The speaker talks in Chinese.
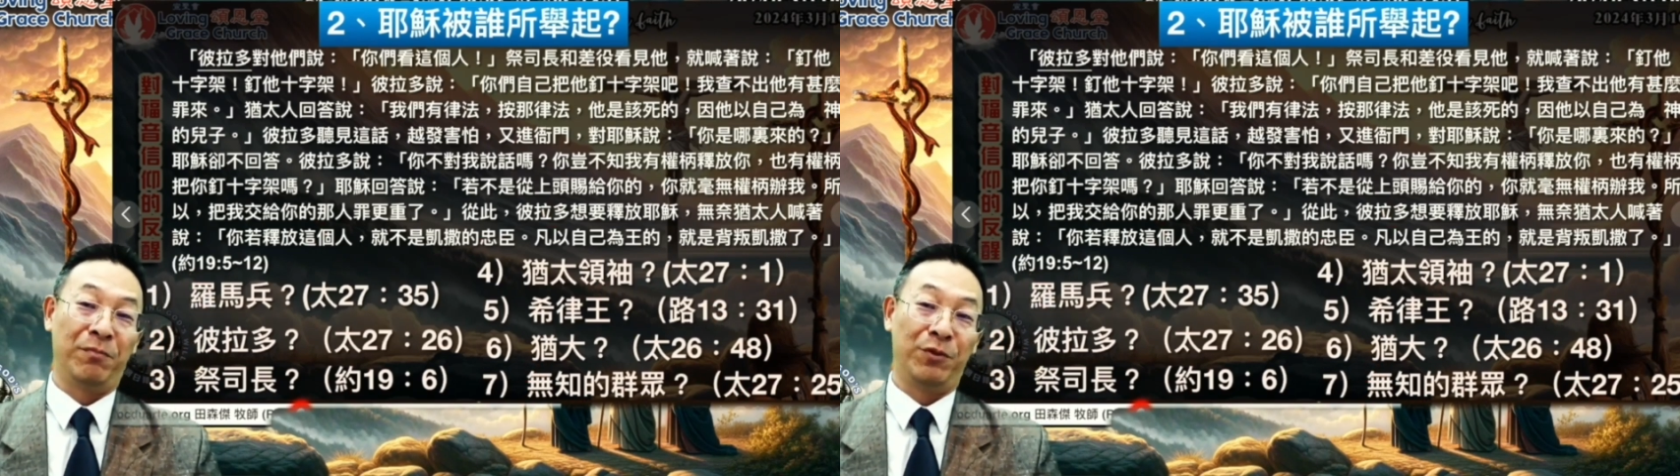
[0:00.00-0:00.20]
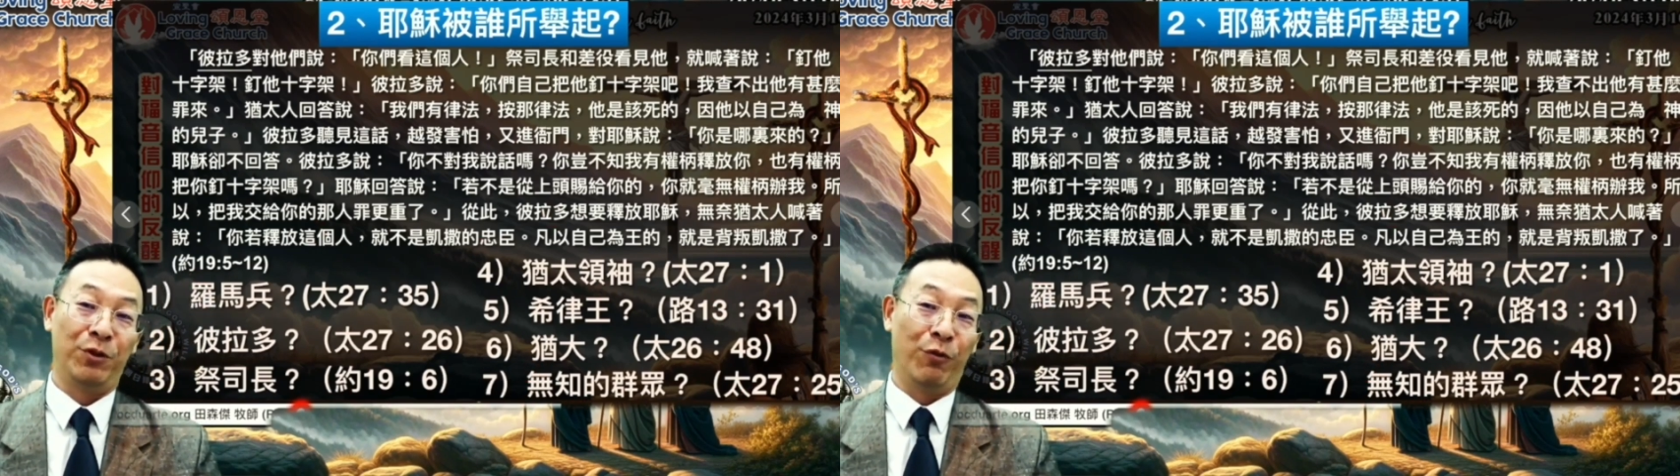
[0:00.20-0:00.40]

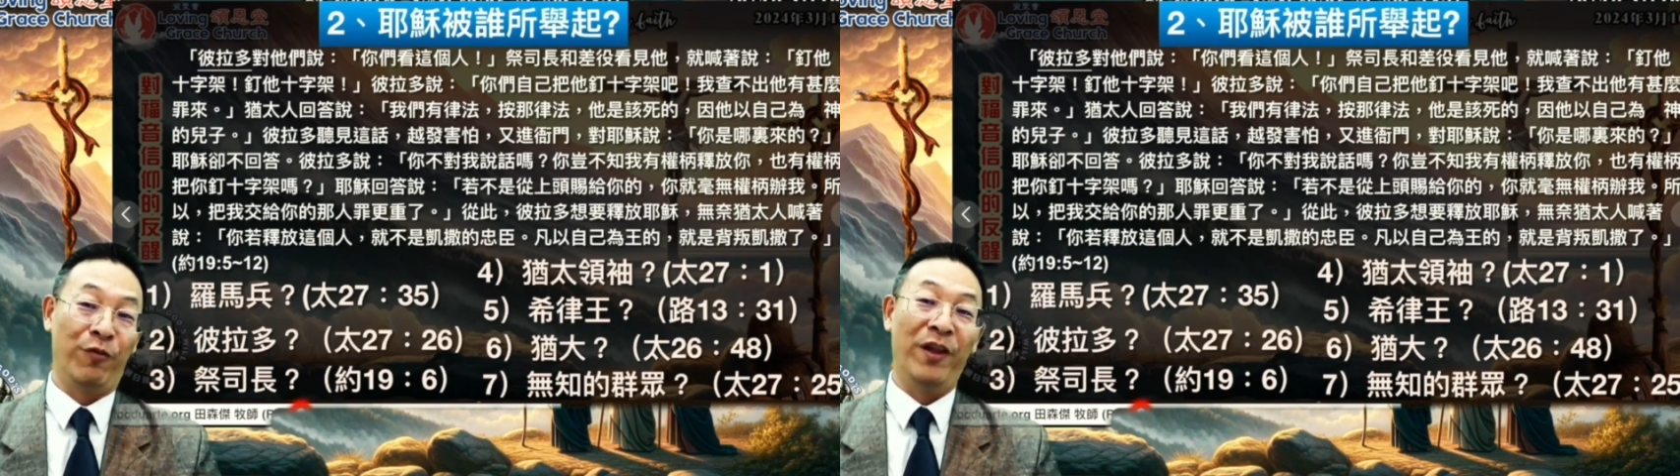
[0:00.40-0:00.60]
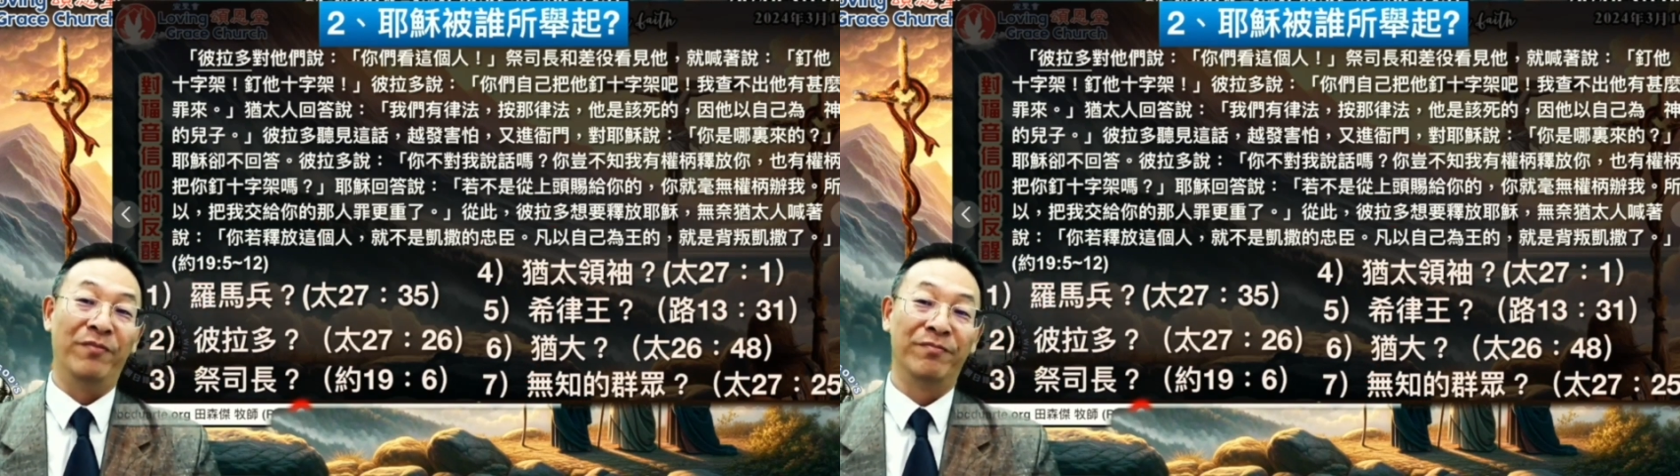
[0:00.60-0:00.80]
有
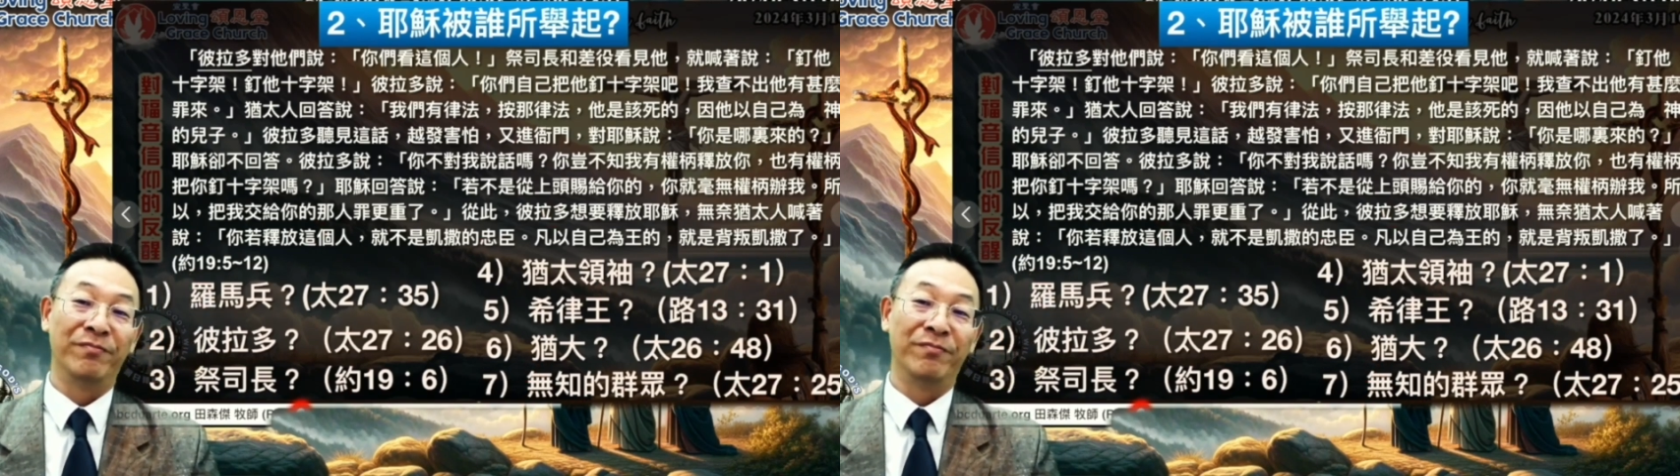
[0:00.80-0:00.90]
份，